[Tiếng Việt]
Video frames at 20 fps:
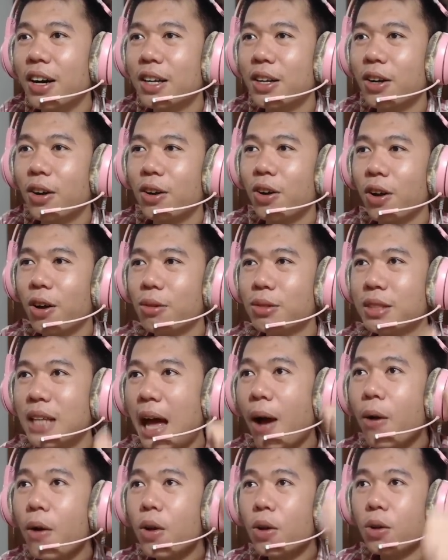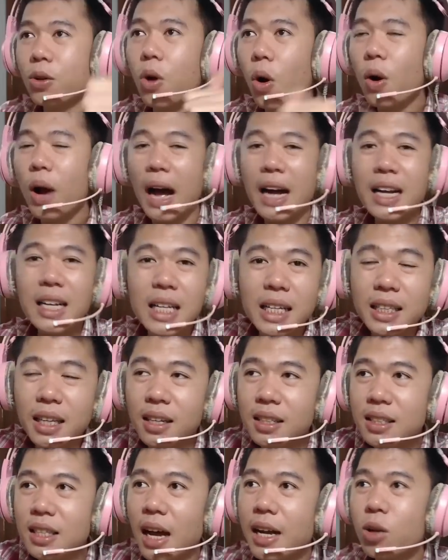Được rồi, không sao. Cố gắng
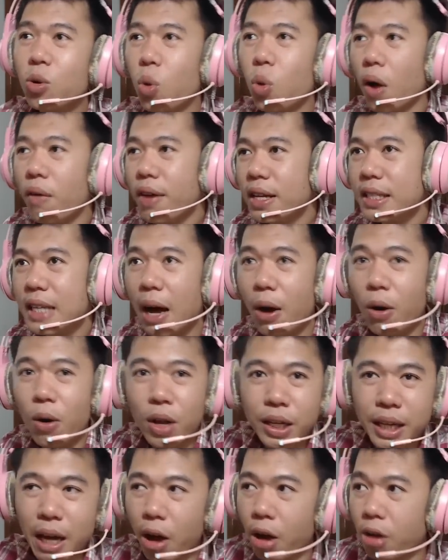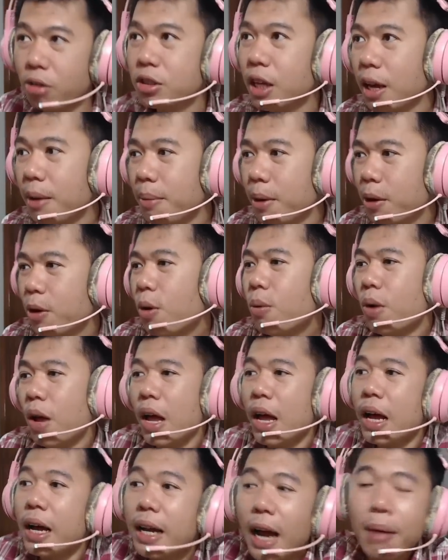từ giờ đến cuối video, kiểu gì mình cũng
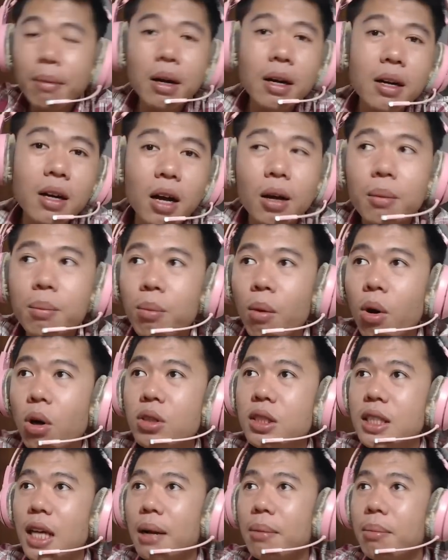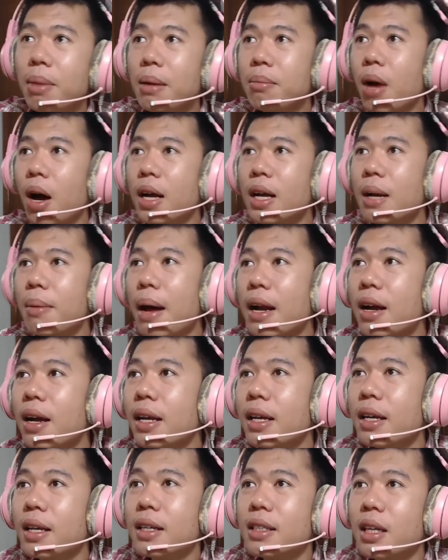ghép ra được một chiến binh mới các bạn ơi.